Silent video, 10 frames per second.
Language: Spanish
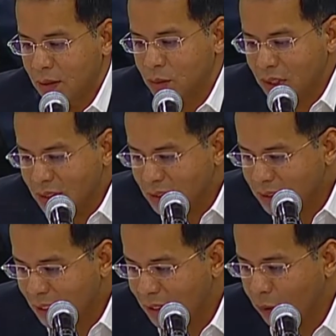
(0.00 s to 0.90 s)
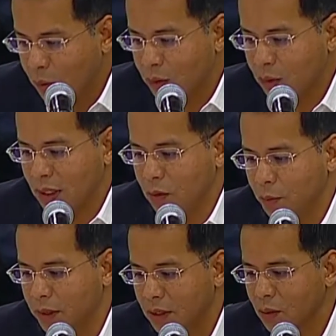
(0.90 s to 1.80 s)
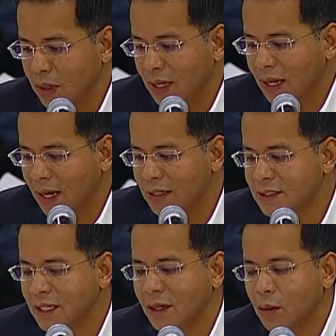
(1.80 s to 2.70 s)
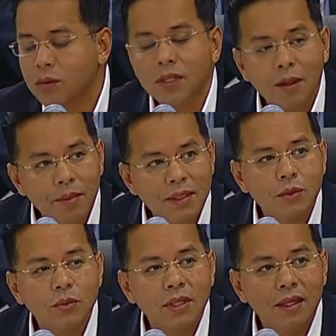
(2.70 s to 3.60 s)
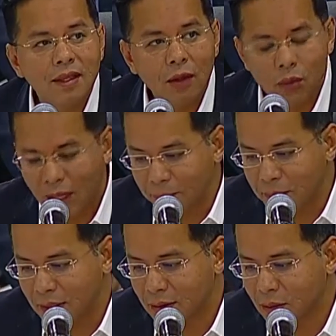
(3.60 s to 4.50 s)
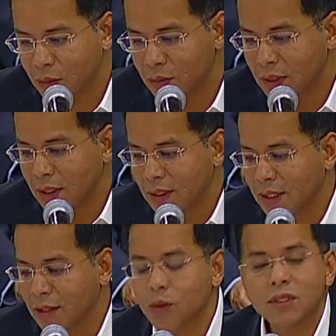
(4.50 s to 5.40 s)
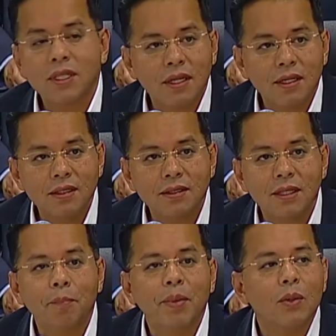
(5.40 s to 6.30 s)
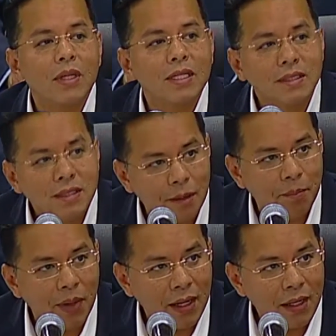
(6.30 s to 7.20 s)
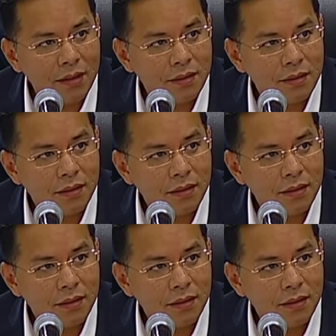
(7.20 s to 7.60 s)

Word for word: ¿Ustedes están de acuerdo que el gobierno legalice otra vez un endeudamiento que no se registra pero que sí se paga?